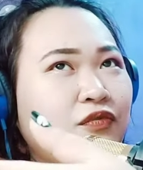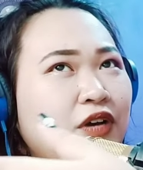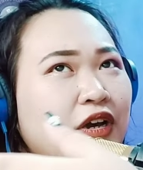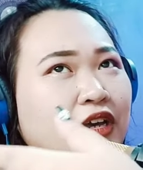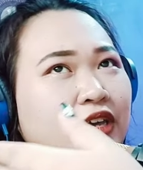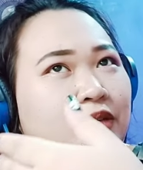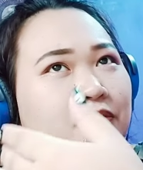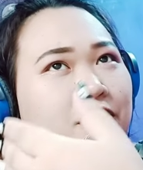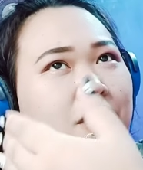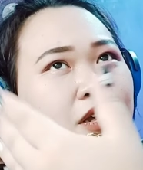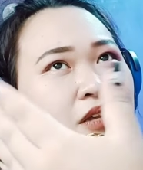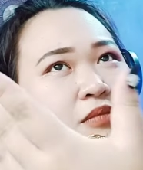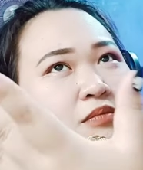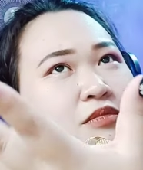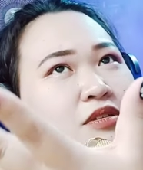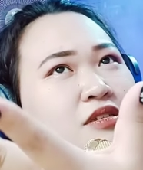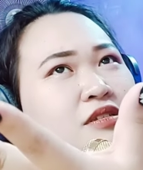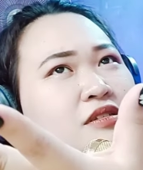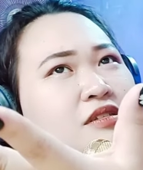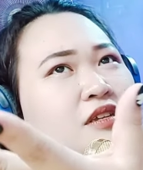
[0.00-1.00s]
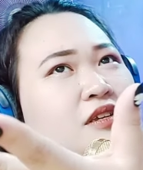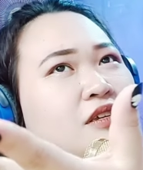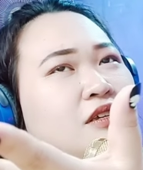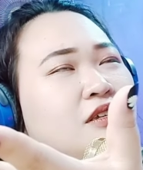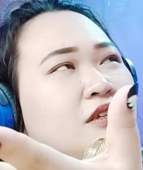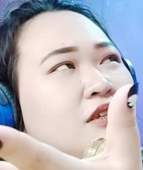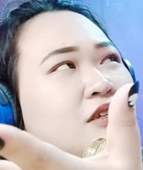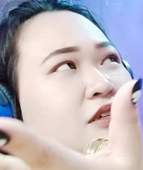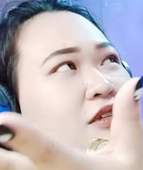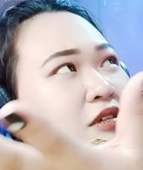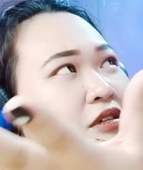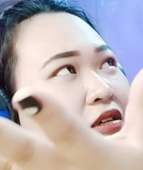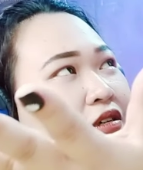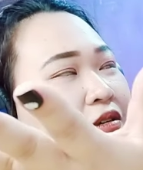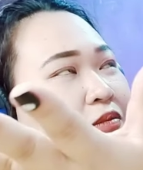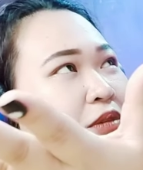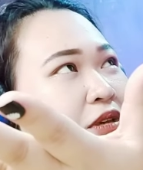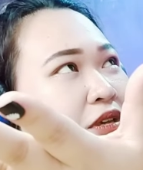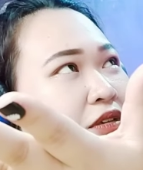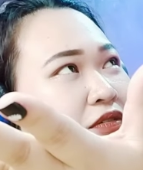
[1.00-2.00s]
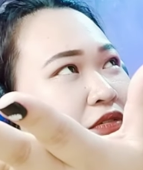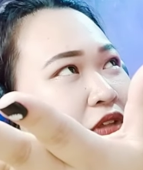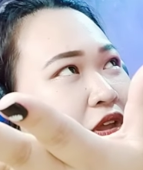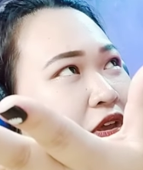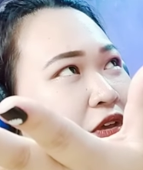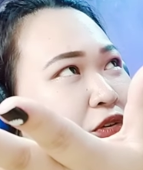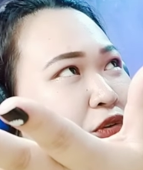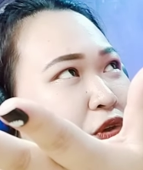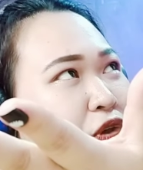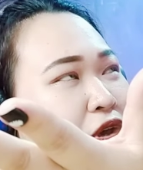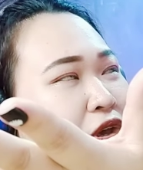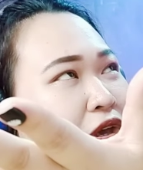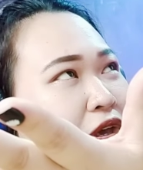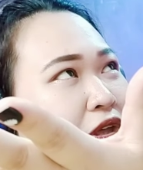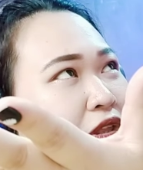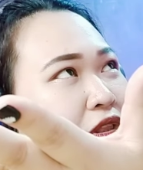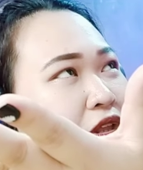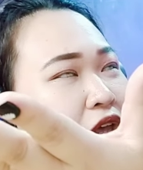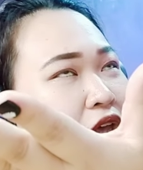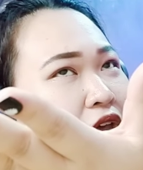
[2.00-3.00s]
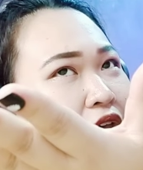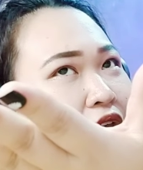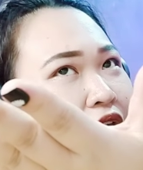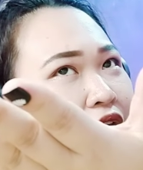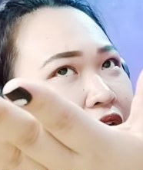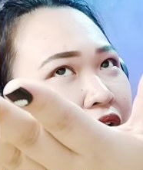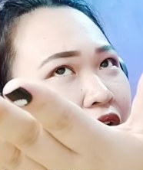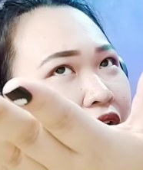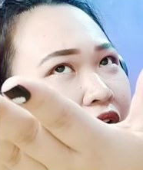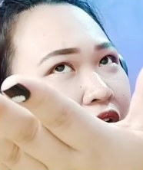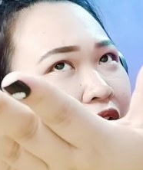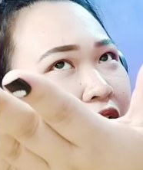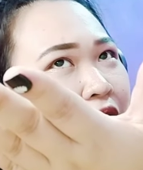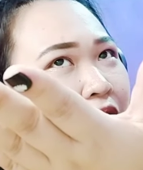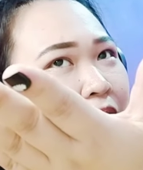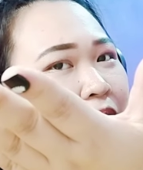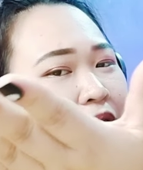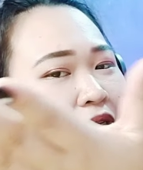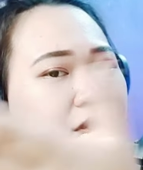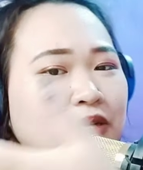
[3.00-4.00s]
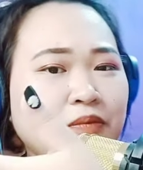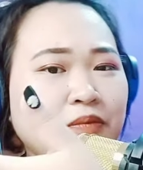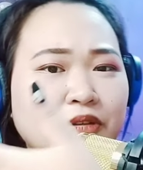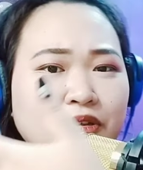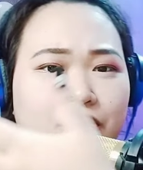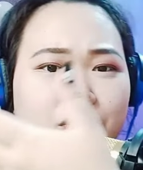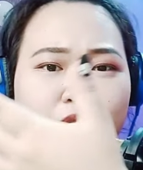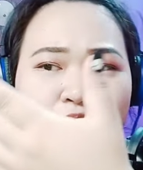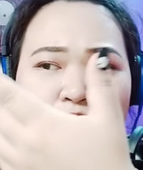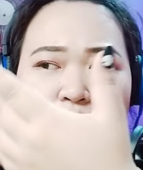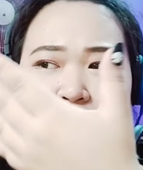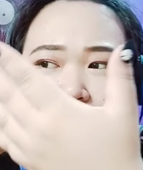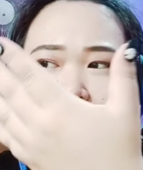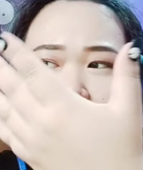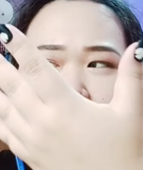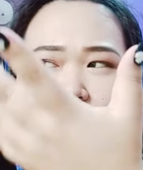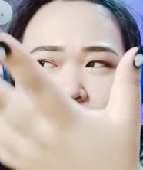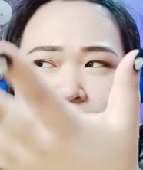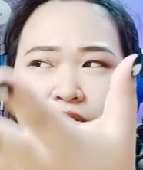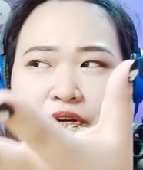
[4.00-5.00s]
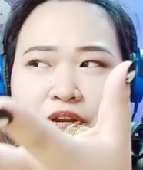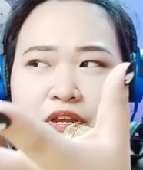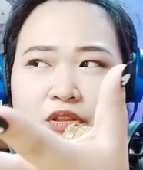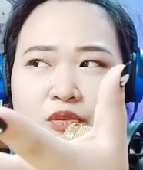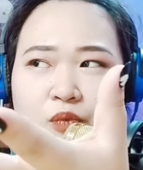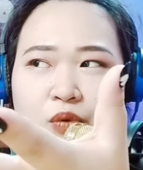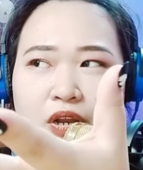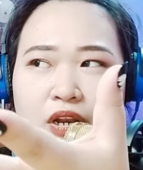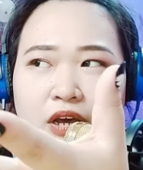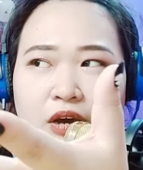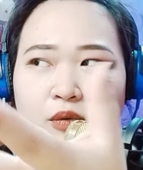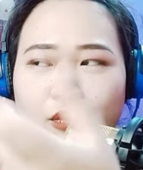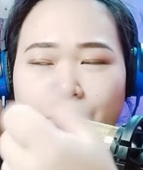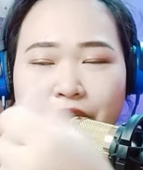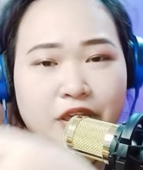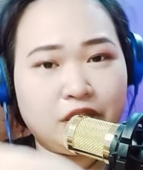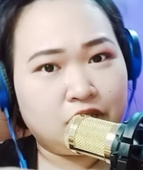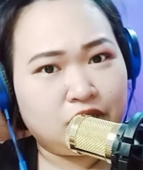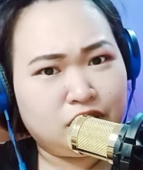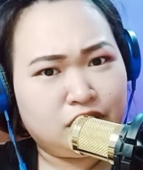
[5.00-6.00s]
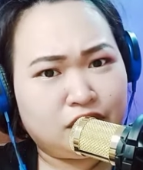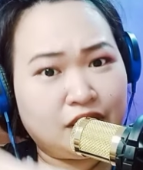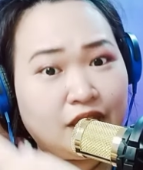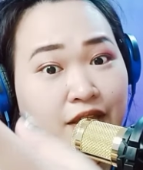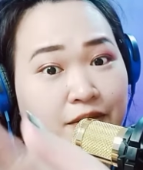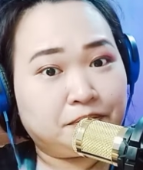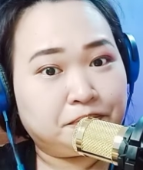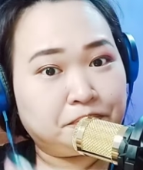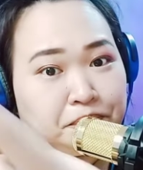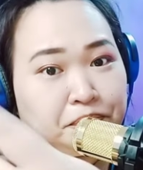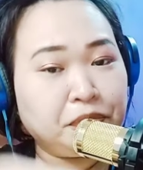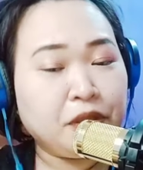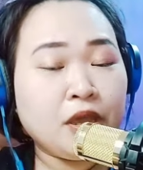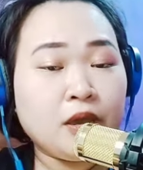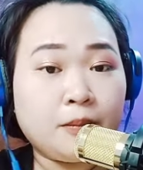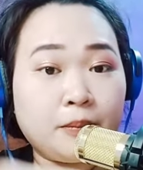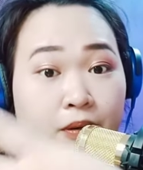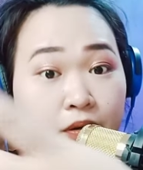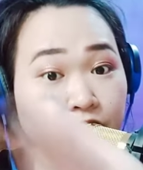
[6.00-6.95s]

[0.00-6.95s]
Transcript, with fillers: I am not mistaken, mistaken um, has something to do with the spiritual awakening yan. Pero